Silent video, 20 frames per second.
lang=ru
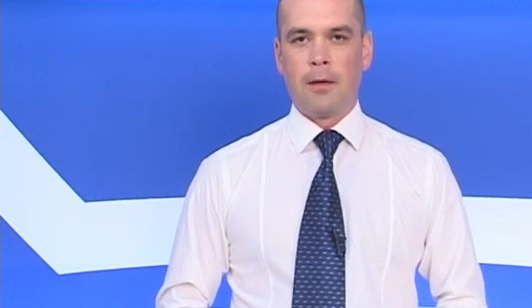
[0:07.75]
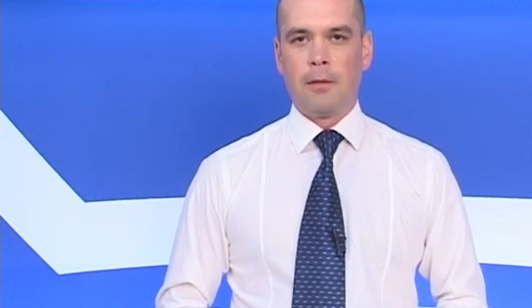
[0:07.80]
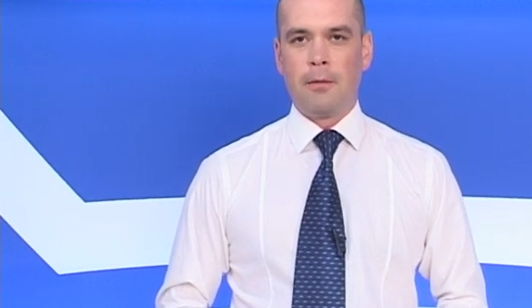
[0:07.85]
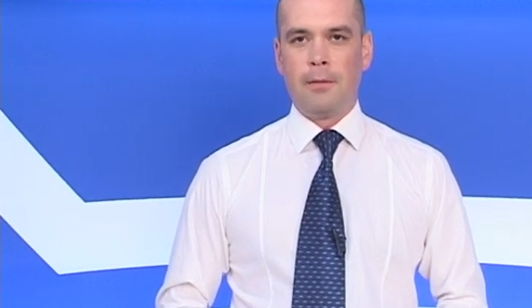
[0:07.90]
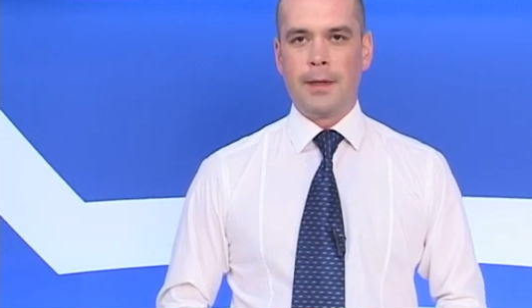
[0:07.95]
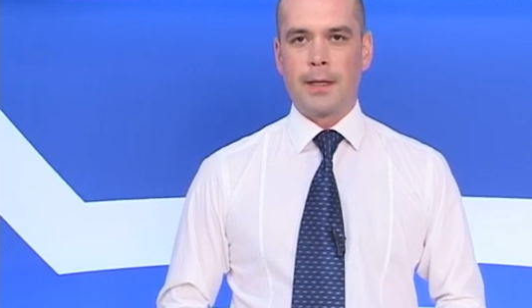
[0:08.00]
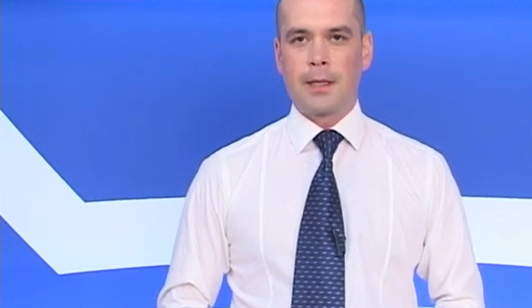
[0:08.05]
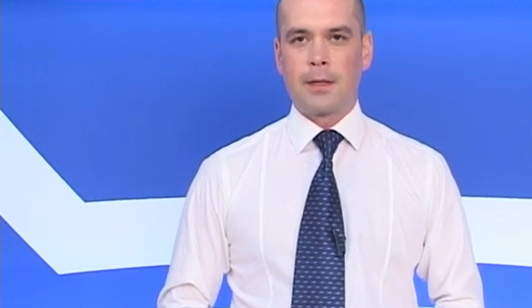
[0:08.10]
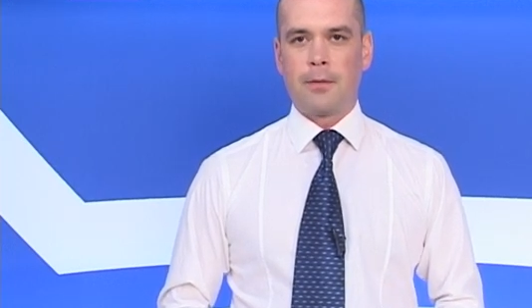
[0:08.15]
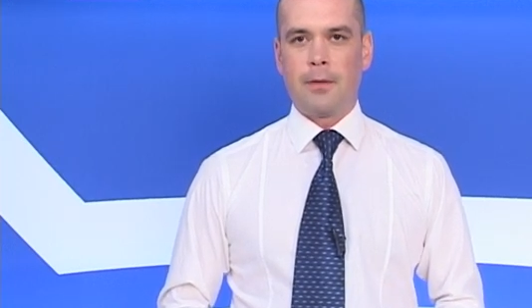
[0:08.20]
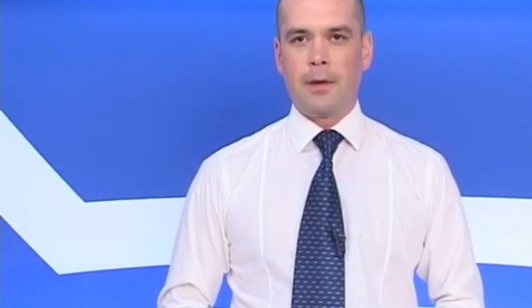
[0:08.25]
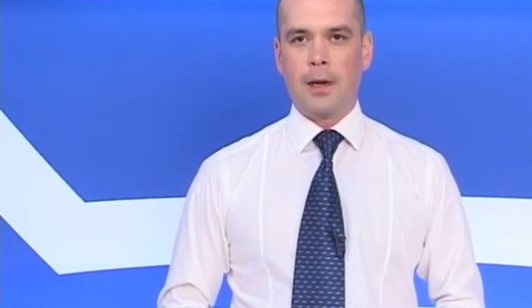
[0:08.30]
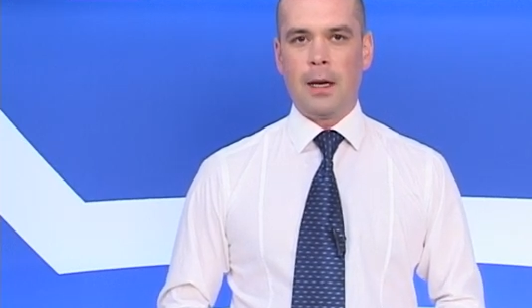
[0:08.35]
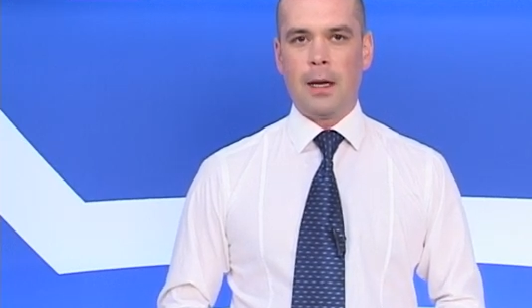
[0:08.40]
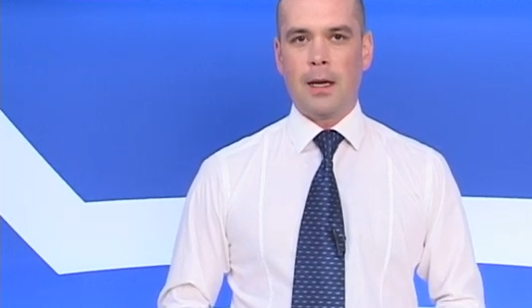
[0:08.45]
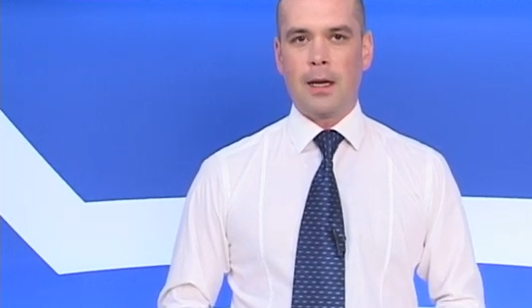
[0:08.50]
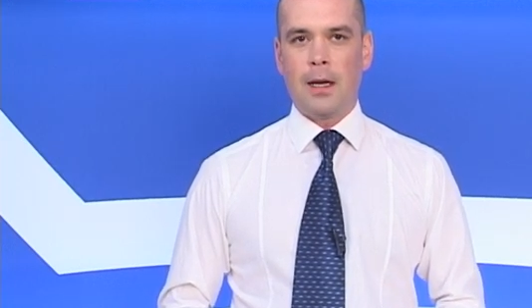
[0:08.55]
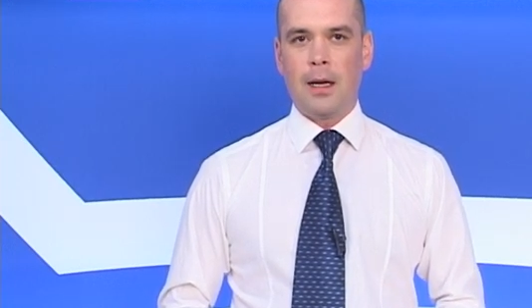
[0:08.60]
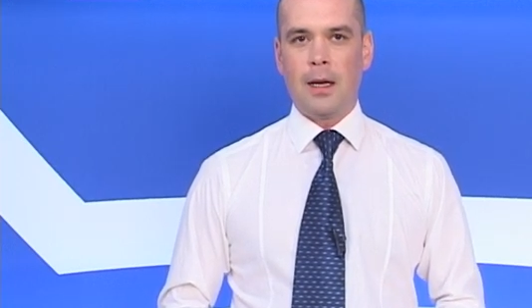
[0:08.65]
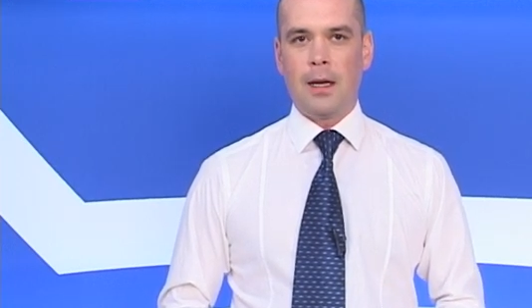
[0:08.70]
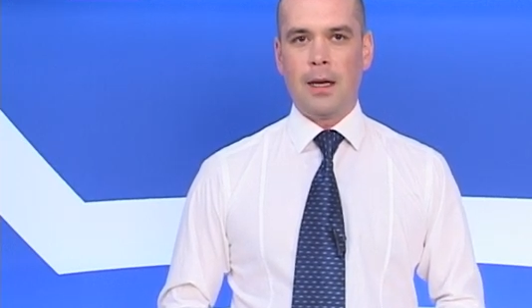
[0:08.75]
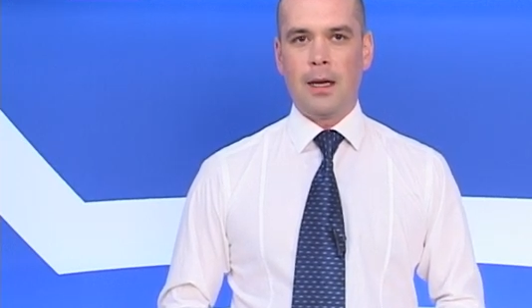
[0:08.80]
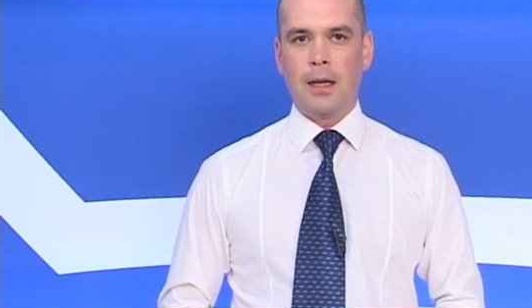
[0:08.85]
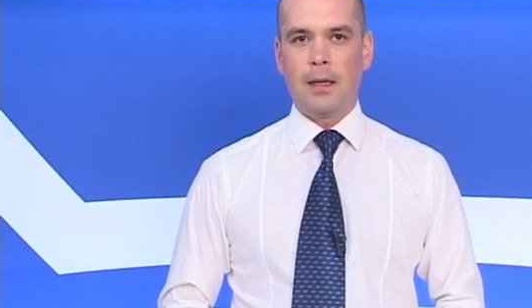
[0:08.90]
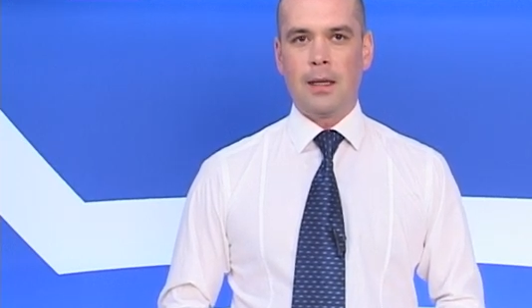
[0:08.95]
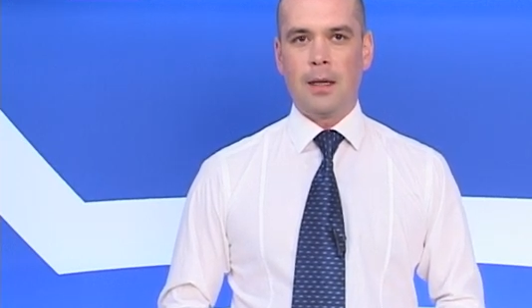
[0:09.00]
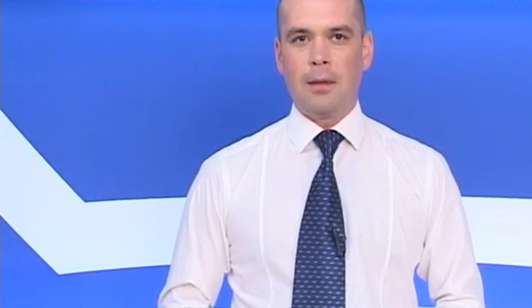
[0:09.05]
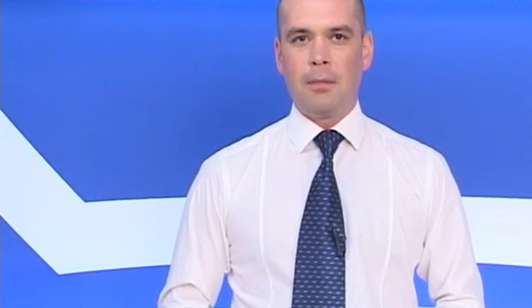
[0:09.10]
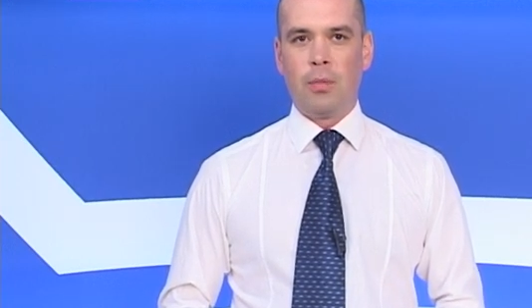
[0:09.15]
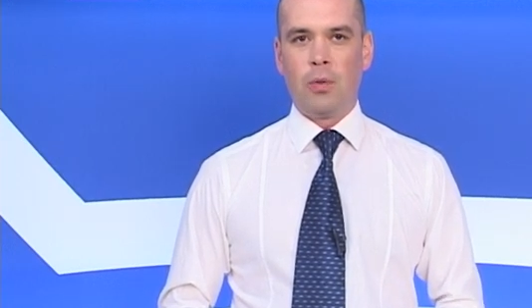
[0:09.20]
Вестфалика –
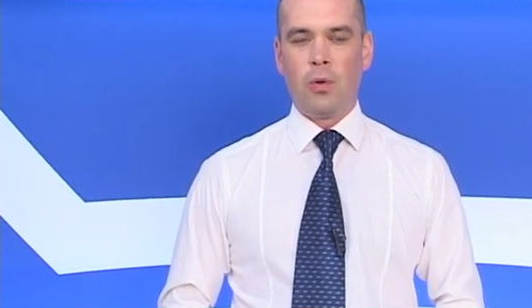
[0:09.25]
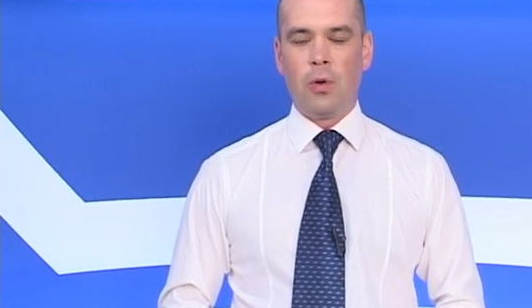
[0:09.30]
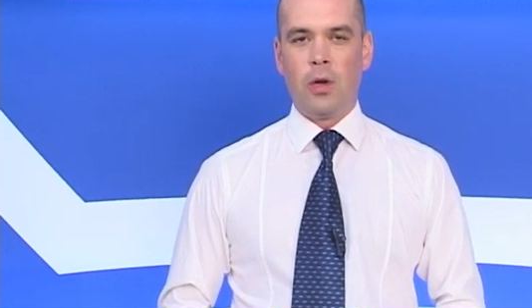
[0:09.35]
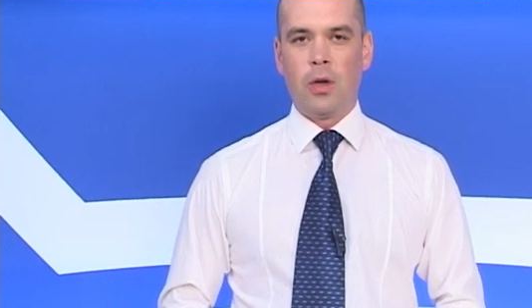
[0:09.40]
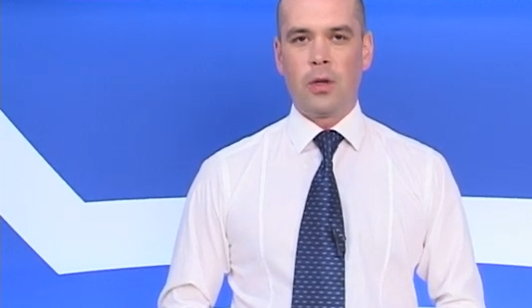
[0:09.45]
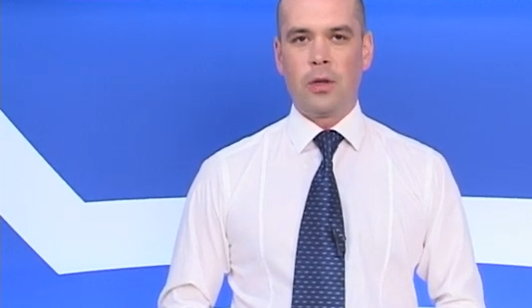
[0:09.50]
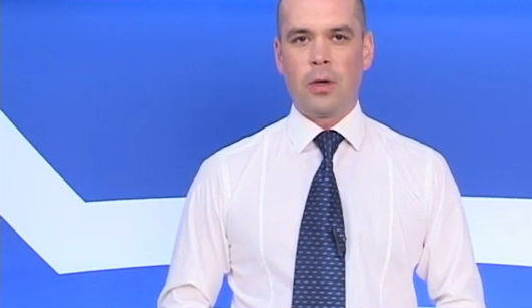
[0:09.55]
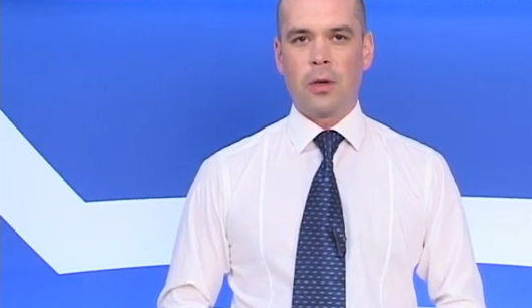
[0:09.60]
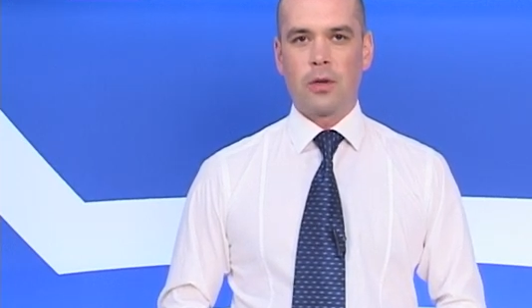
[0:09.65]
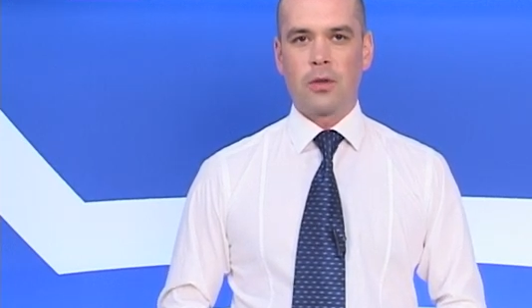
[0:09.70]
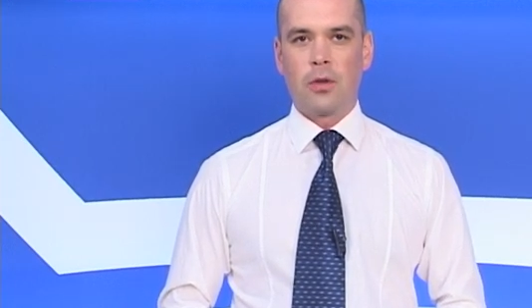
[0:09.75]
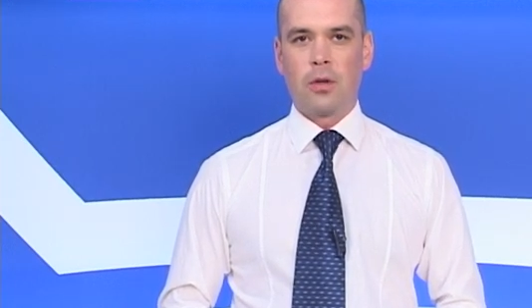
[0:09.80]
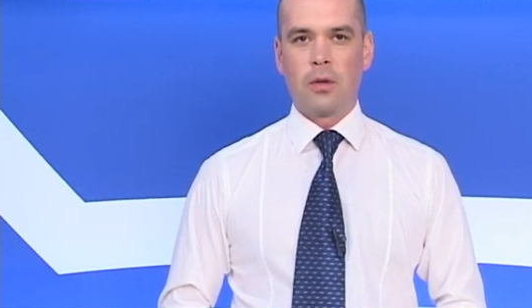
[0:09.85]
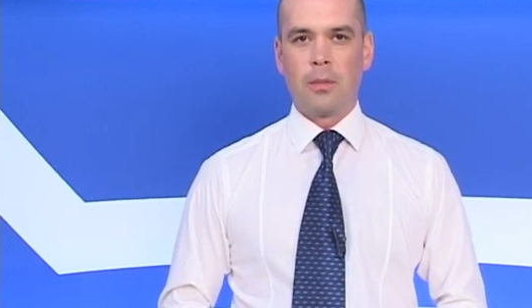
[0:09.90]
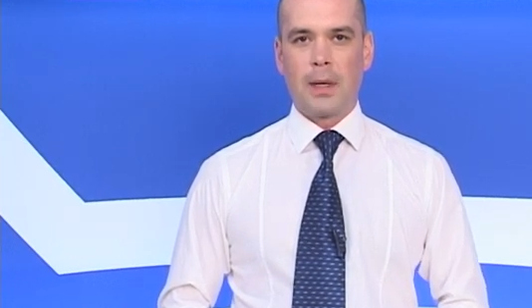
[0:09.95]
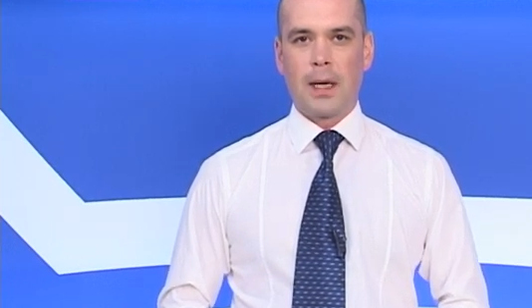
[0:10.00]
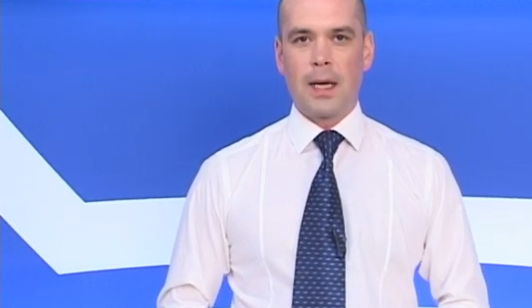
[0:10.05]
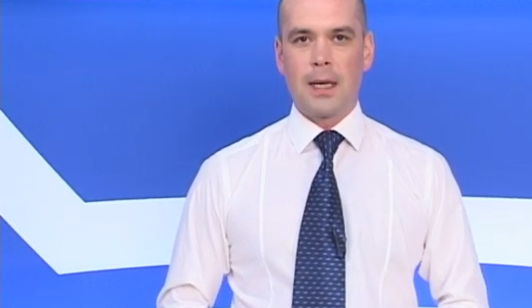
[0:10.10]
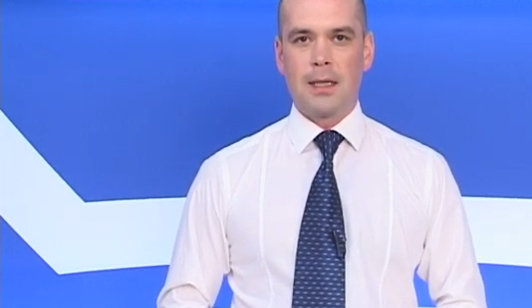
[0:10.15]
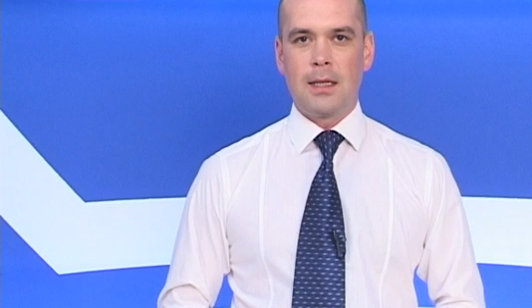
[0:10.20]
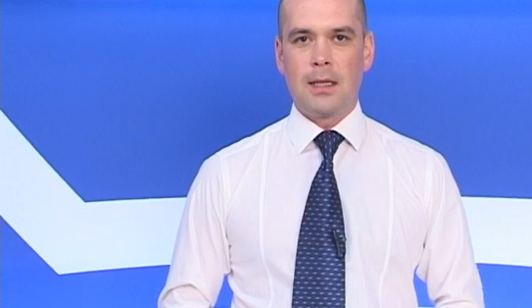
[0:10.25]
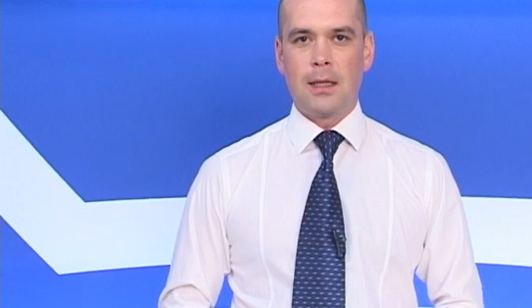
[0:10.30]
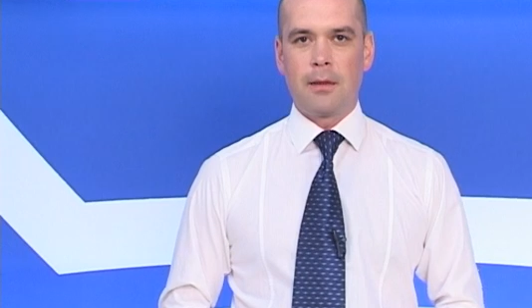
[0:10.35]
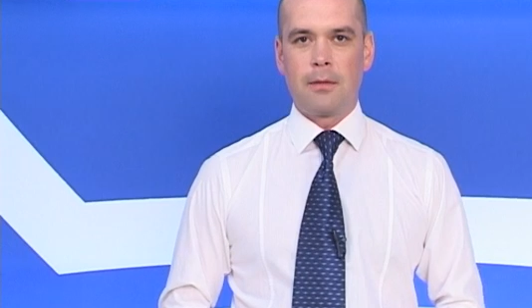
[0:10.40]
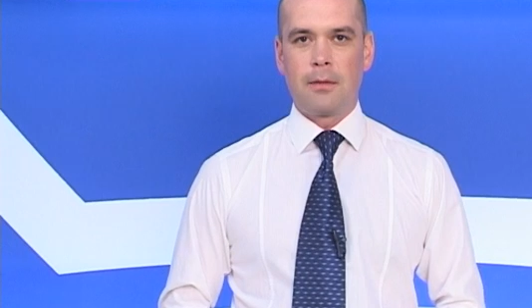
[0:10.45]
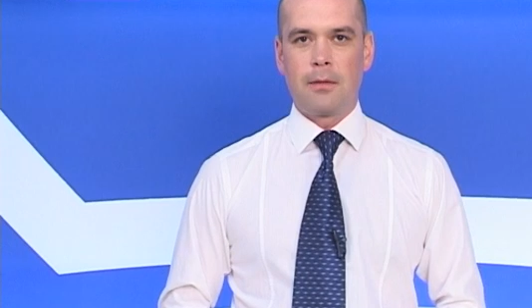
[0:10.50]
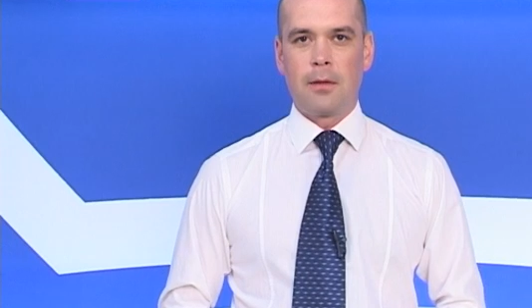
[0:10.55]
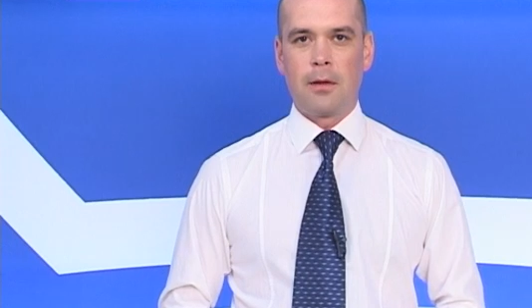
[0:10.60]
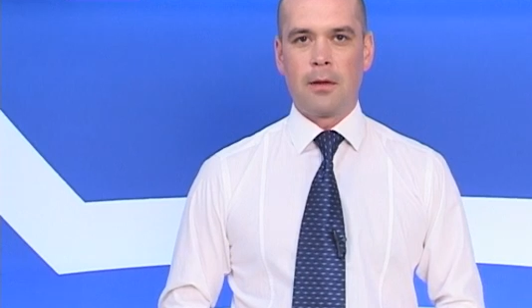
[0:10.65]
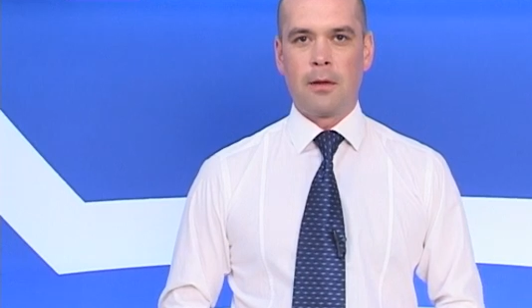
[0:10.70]
это более 300
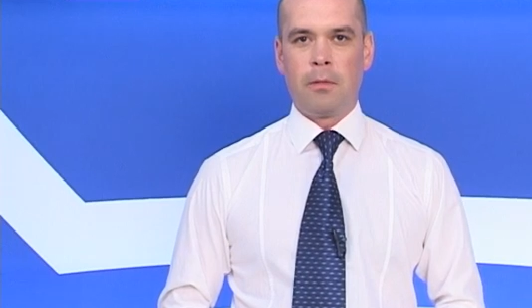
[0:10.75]
магазинов